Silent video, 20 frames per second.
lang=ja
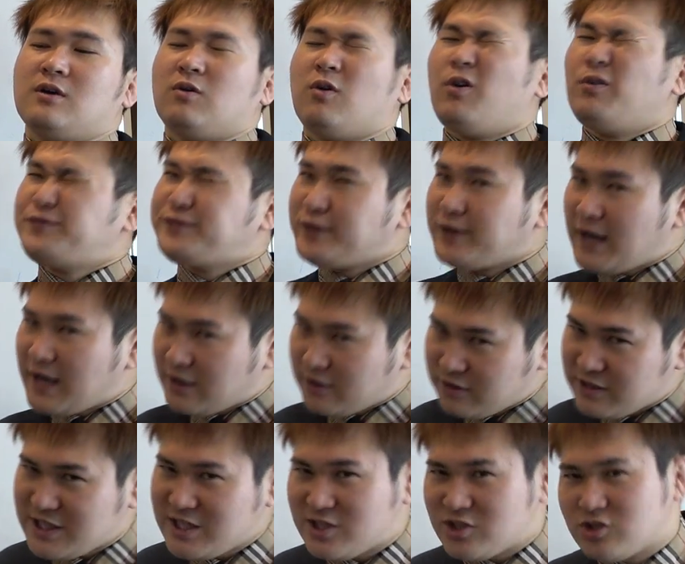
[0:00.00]
おそら
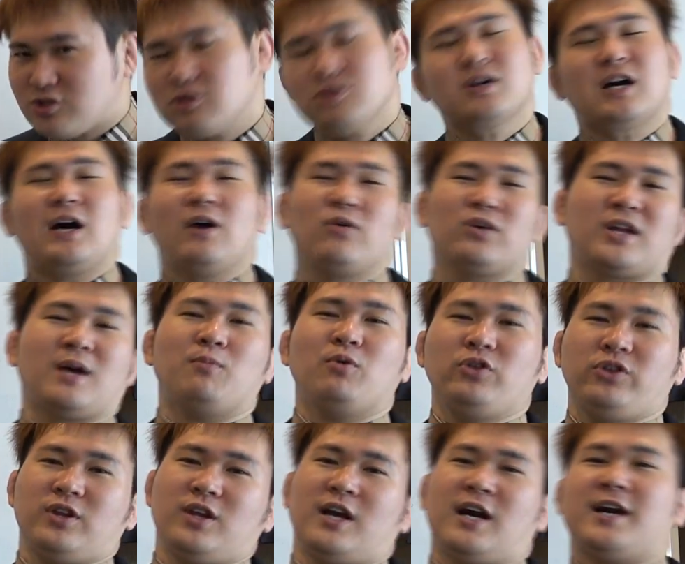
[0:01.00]
く1週間後
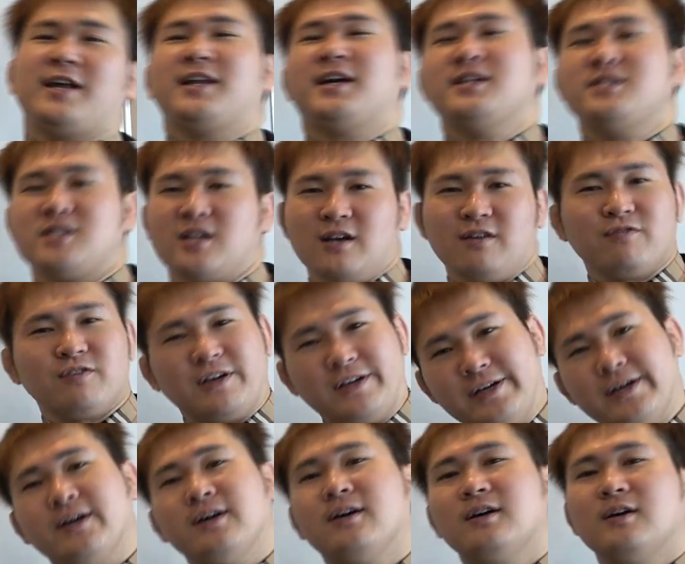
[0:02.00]
保ってられないんじゃないですか
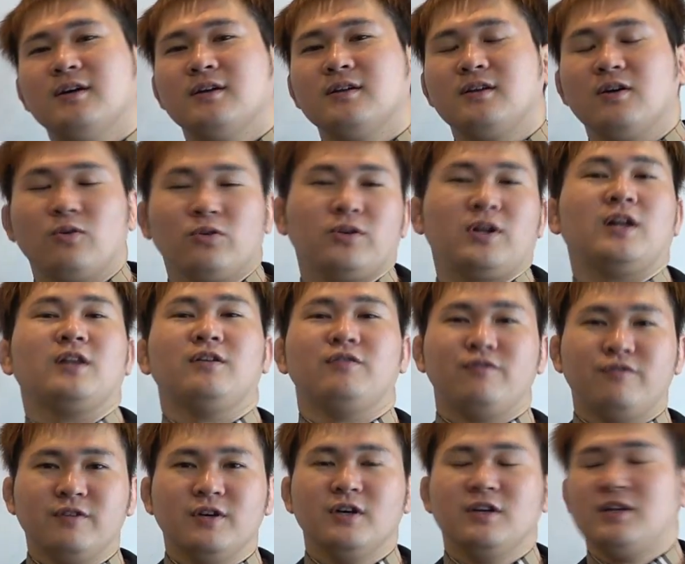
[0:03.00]
ねってことなんで
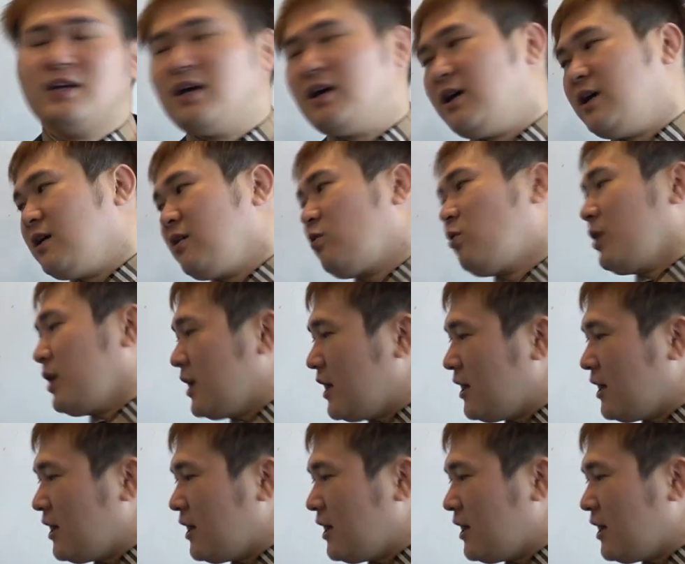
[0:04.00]
すでこれ